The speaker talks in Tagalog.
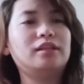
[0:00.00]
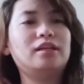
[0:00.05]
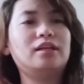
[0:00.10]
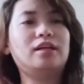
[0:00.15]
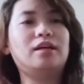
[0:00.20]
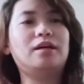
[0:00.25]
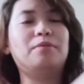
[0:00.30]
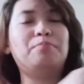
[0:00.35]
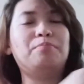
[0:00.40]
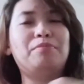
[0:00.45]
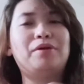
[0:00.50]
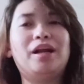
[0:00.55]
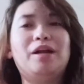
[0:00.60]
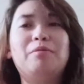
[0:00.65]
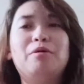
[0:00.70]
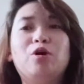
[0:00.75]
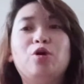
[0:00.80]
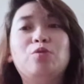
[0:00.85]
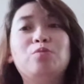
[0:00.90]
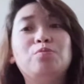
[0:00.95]
Parang
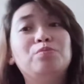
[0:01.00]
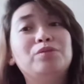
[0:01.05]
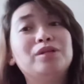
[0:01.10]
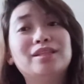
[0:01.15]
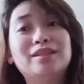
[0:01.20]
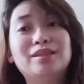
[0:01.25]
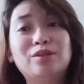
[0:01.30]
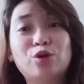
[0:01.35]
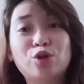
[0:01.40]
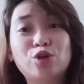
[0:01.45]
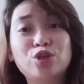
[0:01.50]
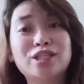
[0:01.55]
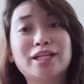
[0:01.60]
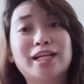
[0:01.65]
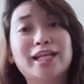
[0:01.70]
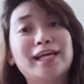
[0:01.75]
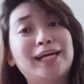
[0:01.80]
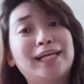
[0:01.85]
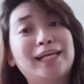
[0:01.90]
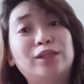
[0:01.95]
kompleto
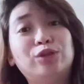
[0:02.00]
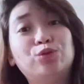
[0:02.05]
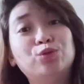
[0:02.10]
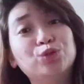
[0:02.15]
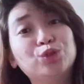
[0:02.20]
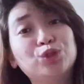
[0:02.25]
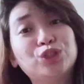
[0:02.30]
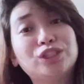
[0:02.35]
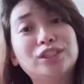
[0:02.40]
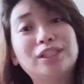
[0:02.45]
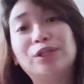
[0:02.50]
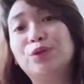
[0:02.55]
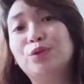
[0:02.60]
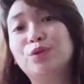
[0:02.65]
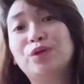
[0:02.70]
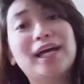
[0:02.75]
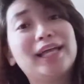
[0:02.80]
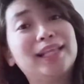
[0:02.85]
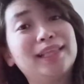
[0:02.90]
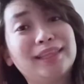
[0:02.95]
rikados na tong
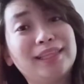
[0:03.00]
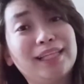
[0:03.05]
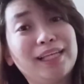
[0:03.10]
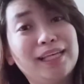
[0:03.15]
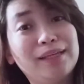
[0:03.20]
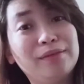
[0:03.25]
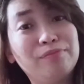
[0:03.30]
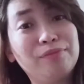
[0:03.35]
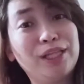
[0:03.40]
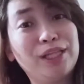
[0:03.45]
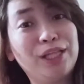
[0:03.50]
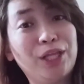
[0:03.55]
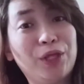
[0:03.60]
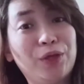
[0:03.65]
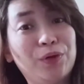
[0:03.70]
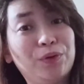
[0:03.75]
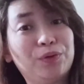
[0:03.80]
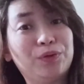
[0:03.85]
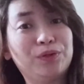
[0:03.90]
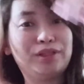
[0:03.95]
ating
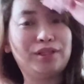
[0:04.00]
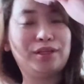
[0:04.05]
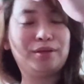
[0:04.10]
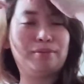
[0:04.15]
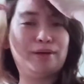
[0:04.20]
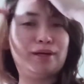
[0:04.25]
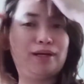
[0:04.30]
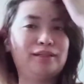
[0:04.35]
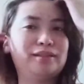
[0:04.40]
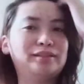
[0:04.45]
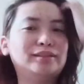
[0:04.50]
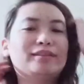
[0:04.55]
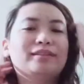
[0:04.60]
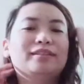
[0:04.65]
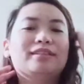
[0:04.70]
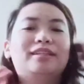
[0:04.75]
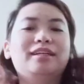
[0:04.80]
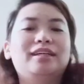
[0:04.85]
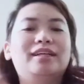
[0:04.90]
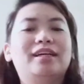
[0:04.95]
video, di ba?
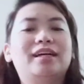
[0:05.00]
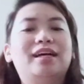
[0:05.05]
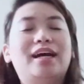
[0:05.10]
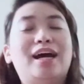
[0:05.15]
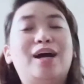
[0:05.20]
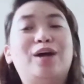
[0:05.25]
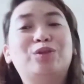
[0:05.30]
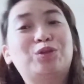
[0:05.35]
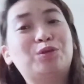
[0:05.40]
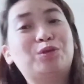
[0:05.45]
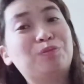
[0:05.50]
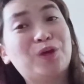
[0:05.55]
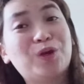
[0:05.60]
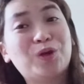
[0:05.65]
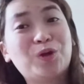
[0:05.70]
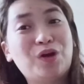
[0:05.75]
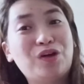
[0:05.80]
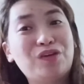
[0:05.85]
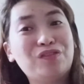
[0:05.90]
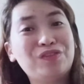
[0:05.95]
How to make
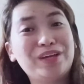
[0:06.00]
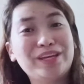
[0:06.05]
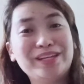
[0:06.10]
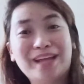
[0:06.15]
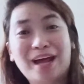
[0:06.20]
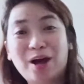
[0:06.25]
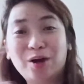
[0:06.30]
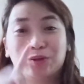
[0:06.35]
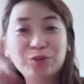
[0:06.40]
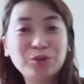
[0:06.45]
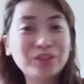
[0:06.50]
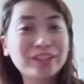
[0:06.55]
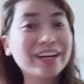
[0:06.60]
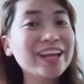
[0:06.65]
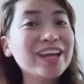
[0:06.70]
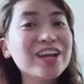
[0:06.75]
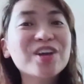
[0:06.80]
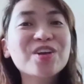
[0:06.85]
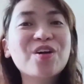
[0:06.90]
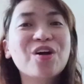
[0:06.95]
coffee and how to
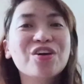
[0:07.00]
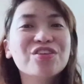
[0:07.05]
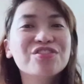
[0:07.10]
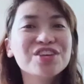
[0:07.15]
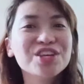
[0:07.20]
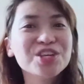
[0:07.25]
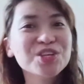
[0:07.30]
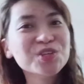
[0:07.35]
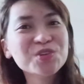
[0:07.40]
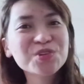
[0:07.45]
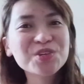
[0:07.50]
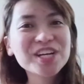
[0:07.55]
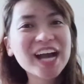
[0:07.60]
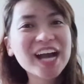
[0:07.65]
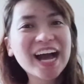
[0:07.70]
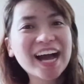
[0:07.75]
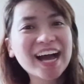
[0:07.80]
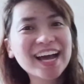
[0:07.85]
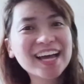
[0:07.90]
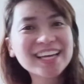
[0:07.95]
drink coffee, you
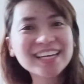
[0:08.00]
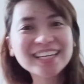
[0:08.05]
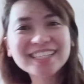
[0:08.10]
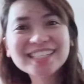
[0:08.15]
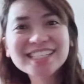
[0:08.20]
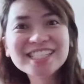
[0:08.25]
guys.